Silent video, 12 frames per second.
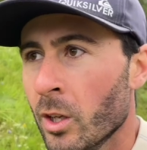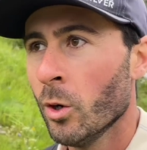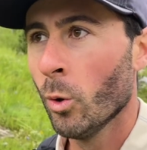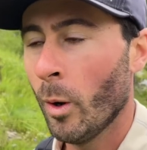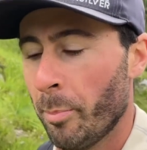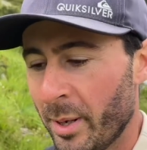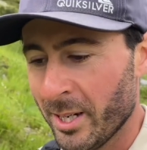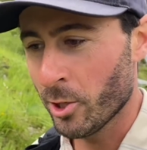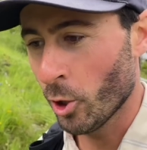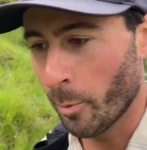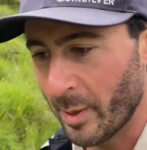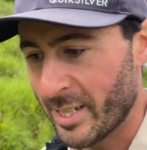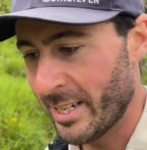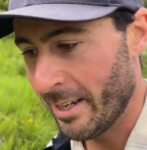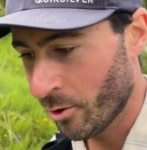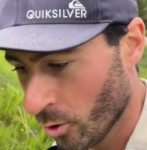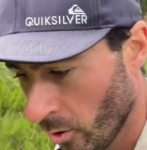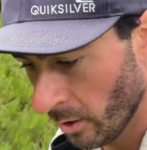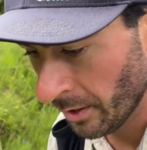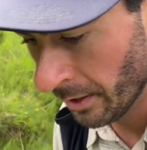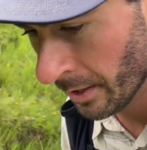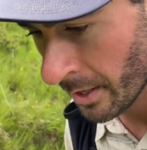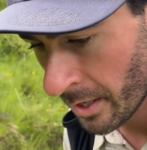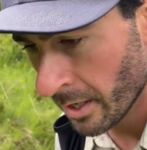Ho appena sorpassato
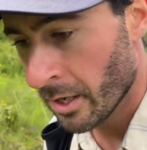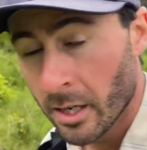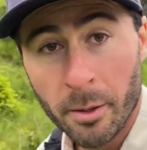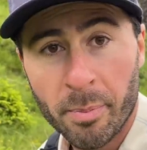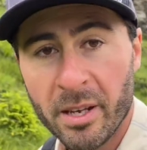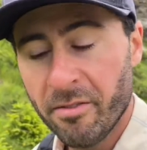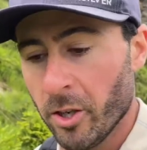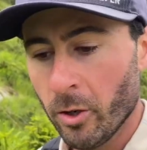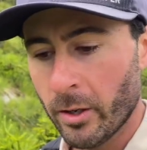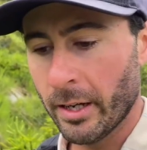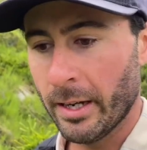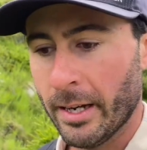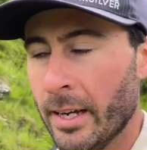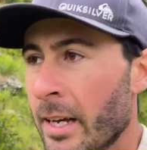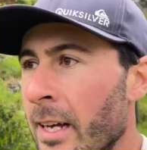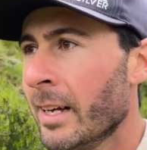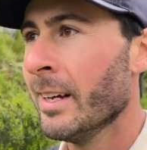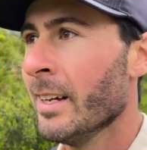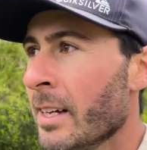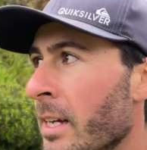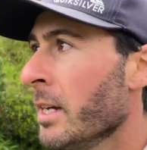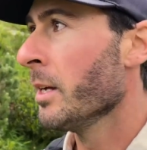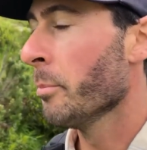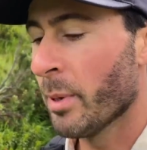il bivio che
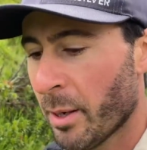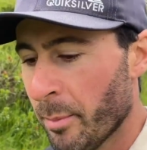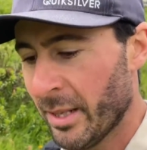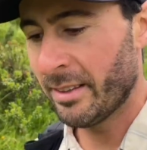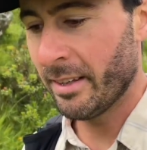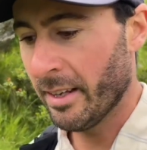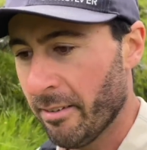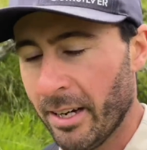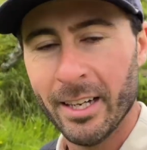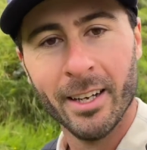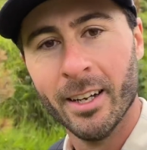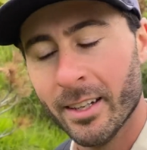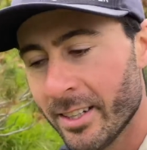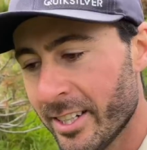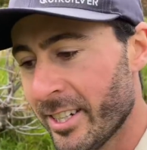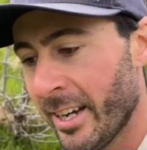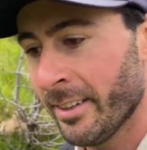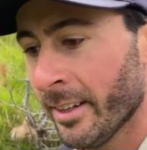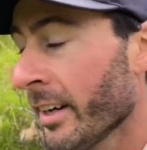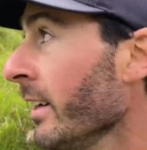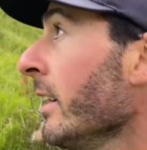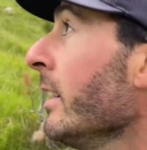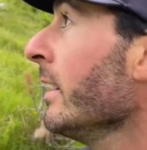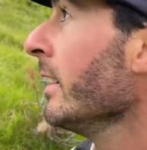permetteva di scendere
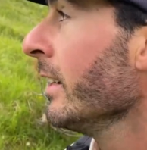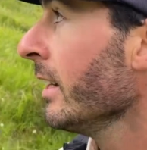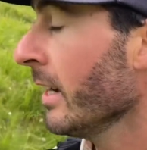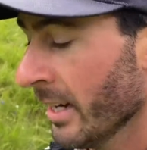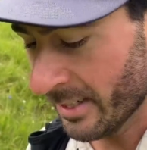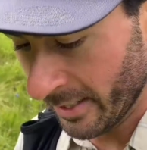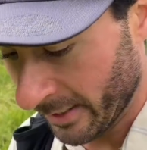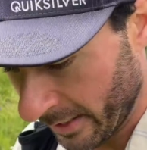a Santa